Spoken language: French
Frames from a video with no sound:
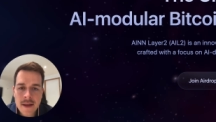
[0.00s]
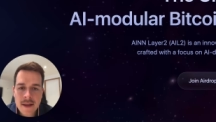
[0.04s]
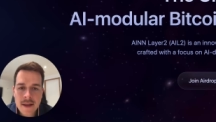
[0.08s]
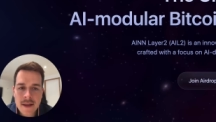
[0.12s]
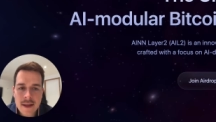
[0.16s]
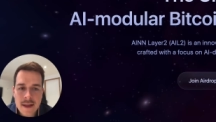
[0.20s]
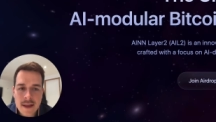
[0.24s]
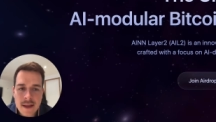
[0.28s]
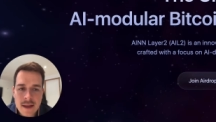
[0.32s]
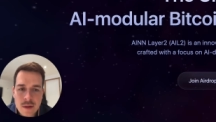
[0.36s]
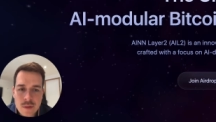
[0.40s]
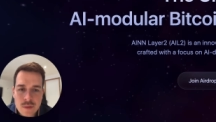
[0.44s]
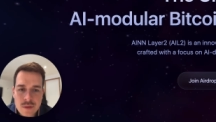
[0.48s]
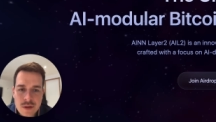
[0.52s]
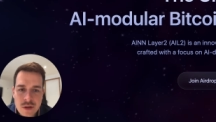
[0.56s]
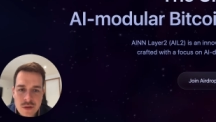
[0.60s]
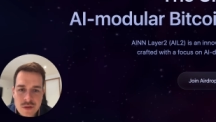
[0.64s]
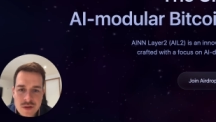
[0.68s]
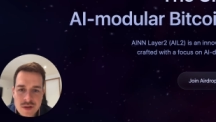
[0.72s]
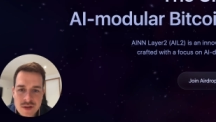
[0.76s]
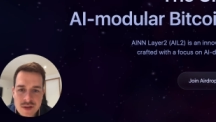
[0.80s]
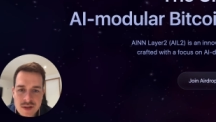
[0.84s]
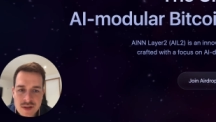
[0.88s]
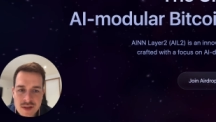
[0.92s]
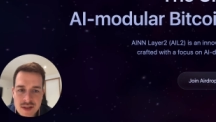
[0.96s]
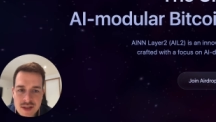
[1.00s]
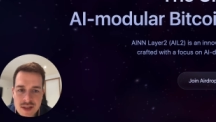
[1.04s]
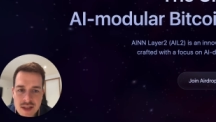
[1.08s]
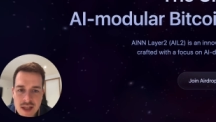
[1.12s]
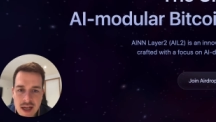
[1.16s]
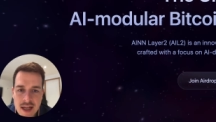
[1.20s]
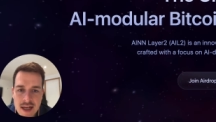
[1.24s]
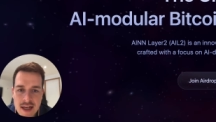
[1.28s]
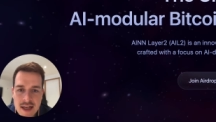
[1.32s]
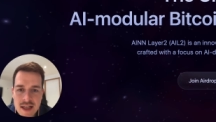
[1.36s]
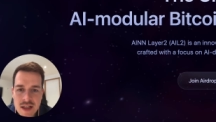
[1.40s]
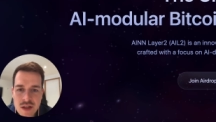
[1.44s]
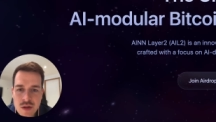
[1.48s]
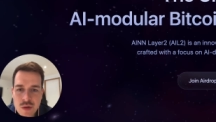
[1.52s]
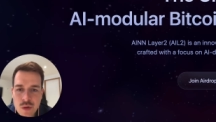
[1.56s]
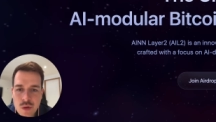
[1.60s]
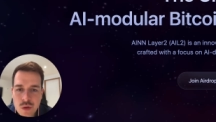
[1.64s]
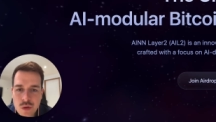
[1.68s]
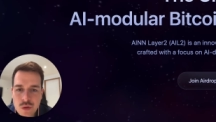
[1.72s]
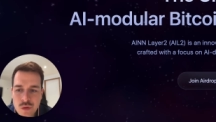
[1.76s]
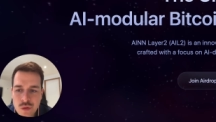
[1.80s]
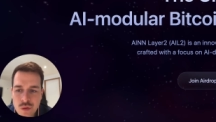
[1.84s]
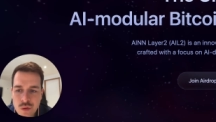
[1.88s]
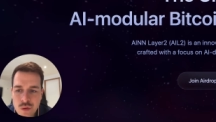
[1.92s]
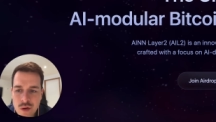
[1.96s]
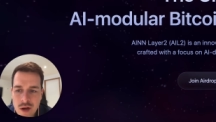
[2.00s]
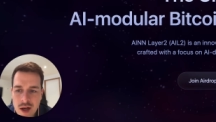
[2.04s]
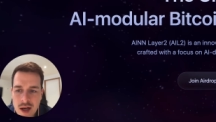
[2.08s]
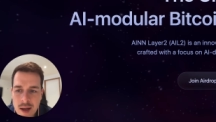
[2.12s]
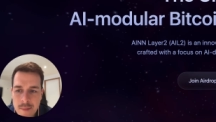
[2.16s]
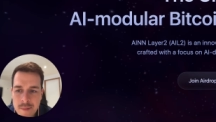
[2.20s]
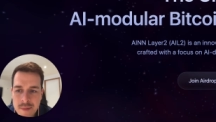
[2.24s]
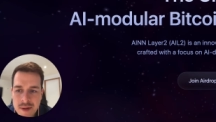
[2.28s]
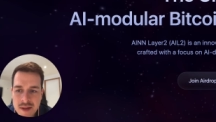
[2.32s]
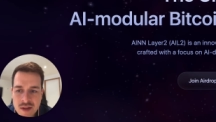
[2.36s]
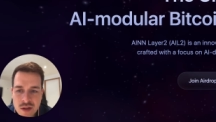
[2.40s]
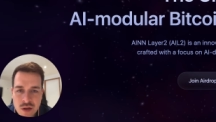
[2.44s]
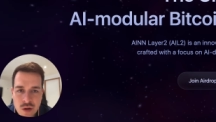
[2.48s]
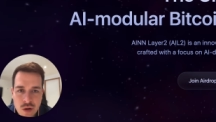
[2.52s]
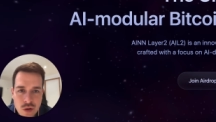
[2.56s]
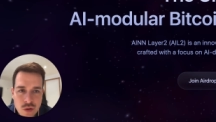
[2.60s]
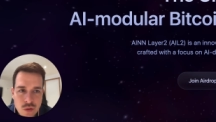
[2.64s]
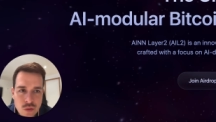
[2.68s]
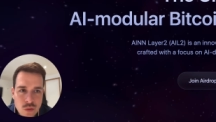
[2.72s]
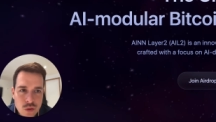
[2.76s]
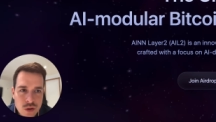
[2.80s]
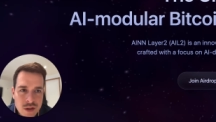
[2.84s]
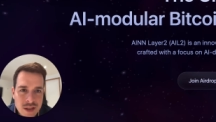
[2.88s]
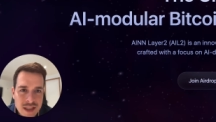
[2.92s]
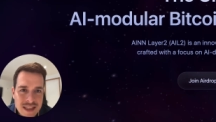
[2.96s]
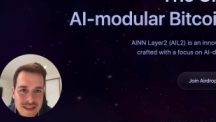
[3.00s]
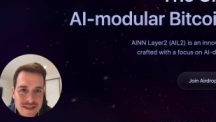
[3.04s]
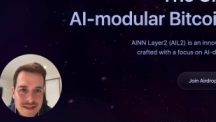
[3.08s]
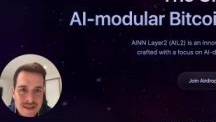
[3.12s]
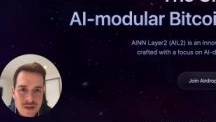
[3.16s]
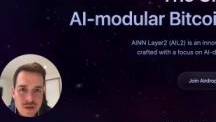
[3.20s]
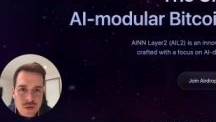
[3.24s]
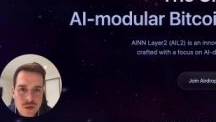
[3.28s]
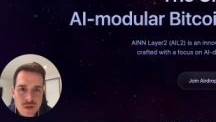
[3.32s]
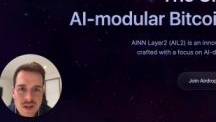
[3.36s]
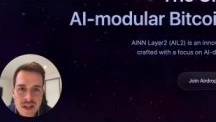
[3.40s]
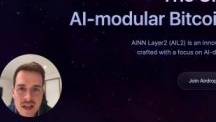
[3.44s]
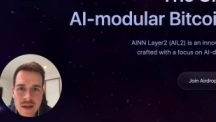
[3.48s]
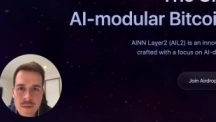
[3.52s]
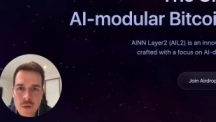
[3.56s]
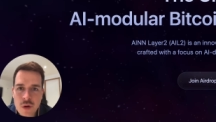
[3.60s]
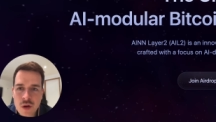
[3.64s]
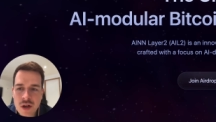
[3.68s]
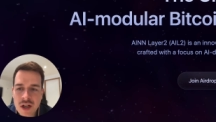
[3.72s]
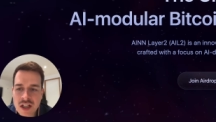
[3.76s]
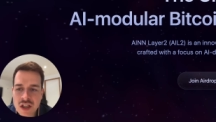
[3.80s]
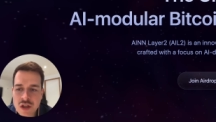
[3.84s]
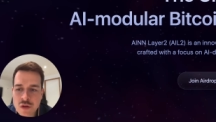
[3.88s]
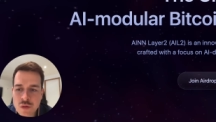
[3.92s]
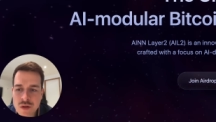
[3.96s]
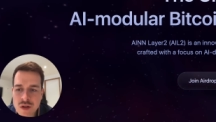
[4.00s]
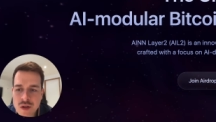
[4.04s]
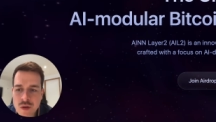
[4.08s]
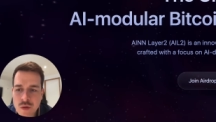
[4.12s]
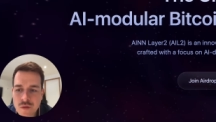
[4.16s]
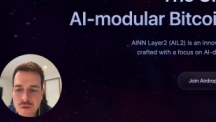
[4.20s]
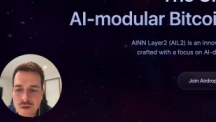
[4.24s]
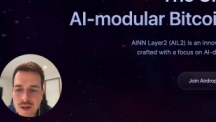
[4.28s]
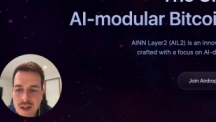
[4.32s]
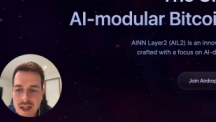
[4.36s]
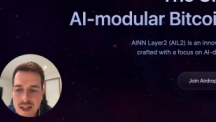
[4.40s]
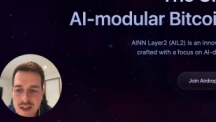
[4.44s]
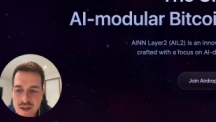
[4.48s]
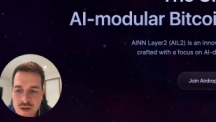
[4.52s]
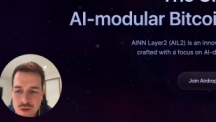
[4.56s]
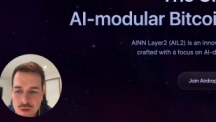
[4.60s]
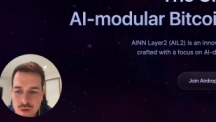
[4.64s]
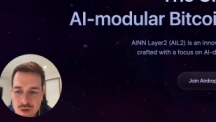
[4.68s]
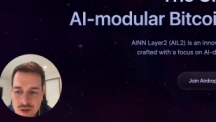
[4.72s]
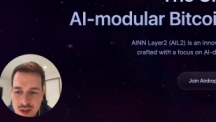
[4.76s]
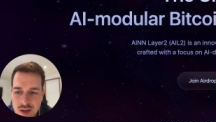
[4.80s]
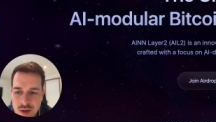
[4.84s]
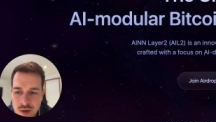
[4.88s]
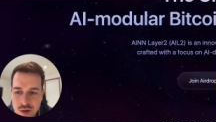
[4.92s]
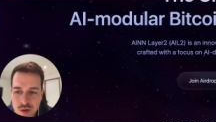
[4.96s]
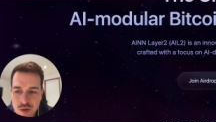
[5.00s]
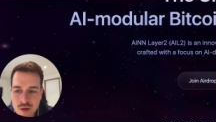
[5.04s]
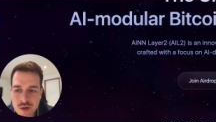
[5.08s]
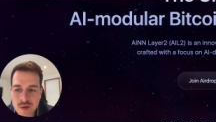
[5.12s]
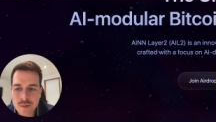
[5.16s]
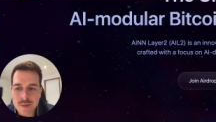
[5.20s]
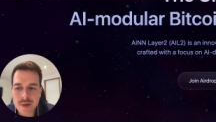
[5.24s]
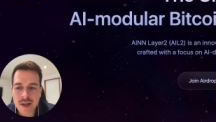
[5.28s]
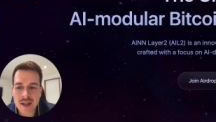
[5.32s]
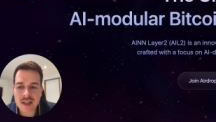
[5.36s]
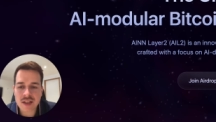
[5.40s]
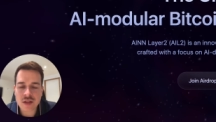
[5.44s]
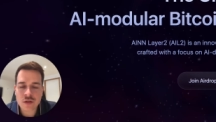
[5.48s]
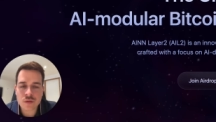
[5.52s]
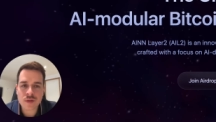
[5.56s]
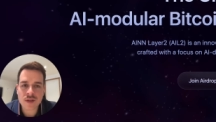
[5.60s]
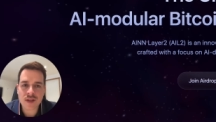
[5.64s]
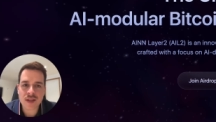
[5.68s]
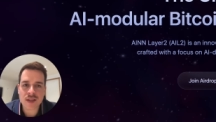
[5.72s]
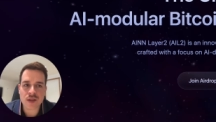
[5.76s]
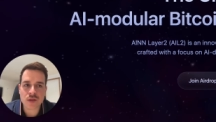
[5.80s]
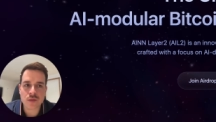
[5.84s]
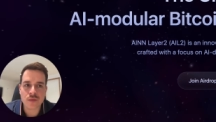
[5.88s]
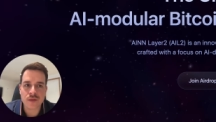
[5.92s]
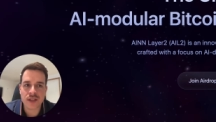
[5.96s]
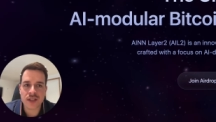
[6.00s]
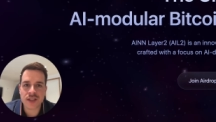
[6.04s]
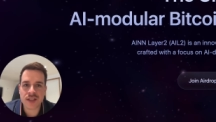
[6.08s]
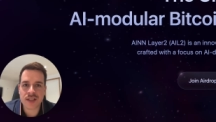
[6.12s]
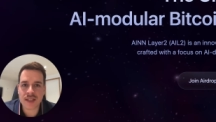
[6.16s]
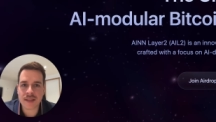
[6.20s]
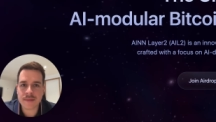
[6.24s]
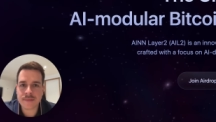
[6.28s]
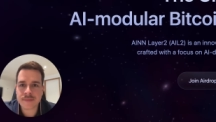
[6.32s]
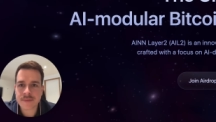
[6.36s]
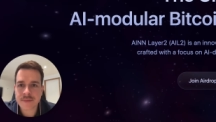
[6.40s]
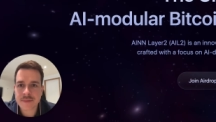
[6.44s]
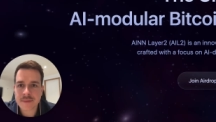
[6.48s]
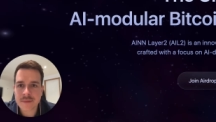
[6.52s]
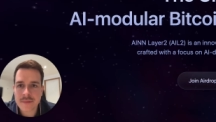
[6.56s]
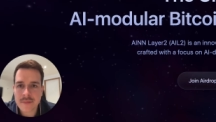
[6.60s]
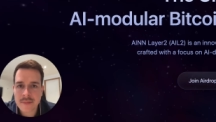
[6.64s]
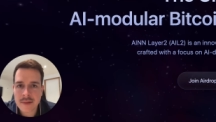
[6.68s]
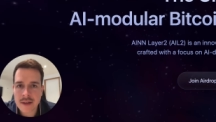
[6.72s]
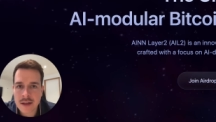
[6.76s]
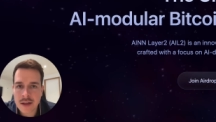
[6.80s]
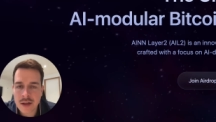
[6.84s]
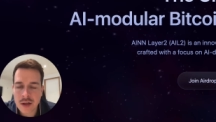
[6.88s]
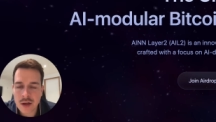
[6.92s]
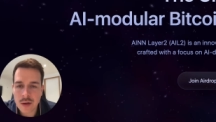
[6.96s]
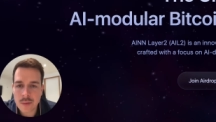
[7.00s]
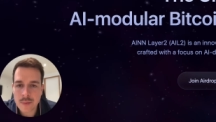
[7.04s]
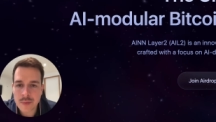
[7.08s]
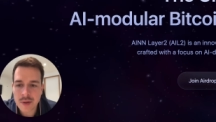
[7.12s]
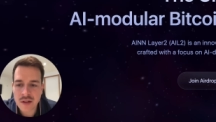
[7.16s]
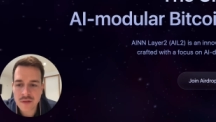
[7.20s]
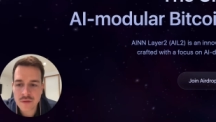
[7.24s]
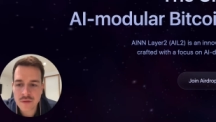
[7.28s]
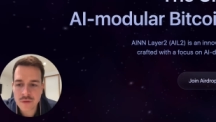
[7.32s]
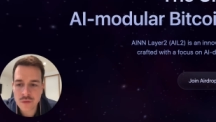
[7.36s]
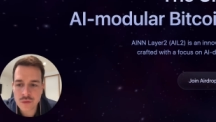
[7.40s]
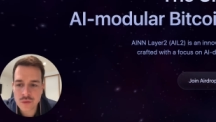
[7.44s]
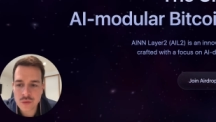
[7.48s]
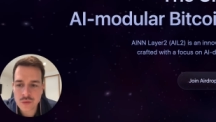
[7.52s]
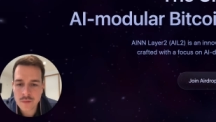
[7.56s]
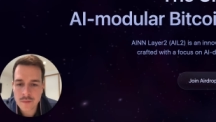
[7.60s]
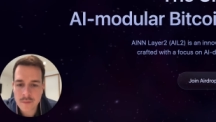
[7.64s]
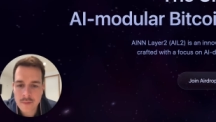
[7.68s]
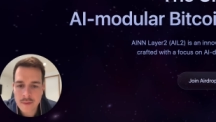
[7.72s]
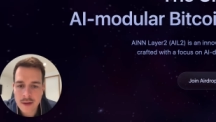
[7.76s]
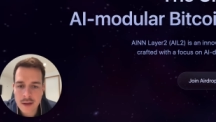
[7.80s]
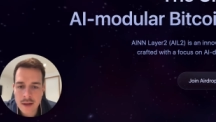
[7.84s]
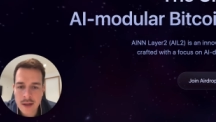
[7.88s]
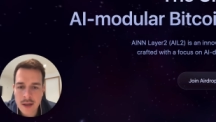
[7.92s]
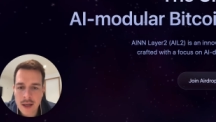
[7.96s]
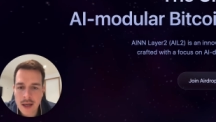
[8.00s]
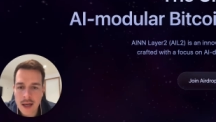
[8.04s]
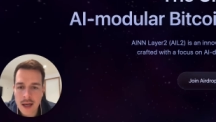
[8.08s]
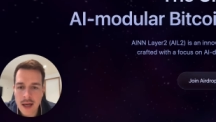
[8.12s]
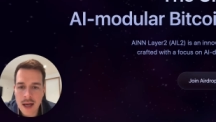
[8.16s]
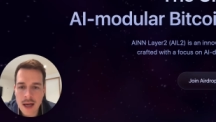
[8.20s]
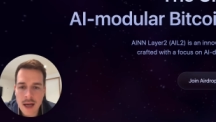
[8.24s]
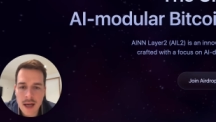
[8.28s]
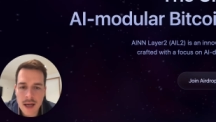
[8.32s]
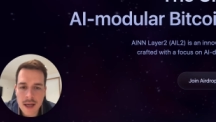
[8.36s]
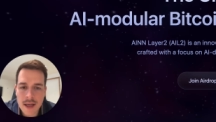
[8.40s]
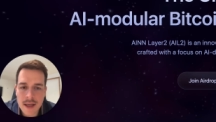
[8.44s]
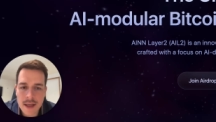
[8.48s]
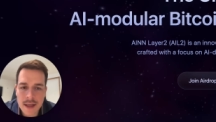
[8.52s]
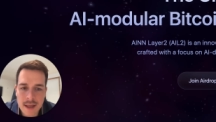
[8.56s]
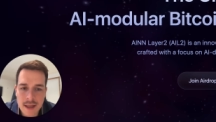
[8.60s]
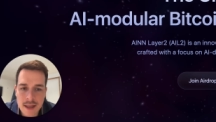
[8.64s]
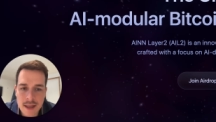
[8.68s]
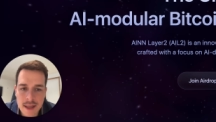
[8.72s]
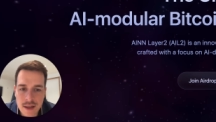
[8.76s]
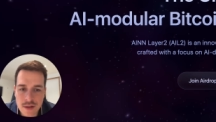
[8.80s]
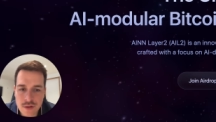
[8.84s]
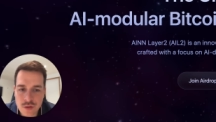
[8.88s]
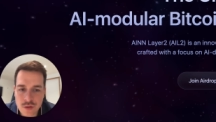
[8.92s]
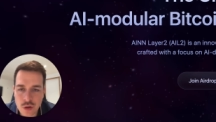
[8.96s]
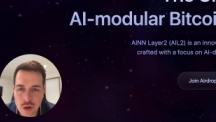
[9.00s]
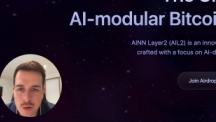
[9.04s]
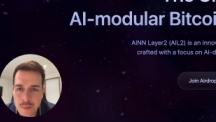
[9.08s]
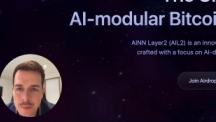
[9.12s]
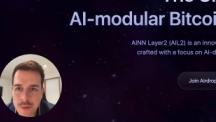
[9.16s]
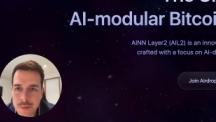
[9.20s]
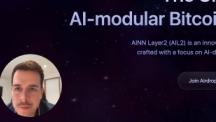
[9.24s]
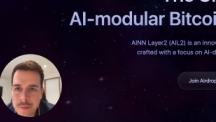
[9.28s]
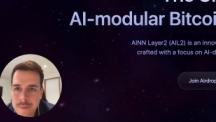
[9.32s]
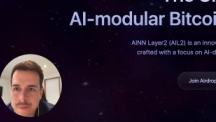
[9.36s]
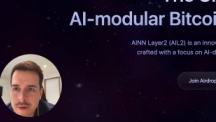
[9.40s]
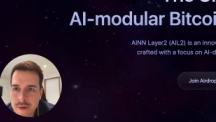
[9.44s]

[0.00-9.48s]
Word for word: et on a aussi un layer 2 à Bitcoin. Donc c'est totalement gratuit. On verra ce que ça donne par la suite. Ils ont déjà euh, prévu un airdrop.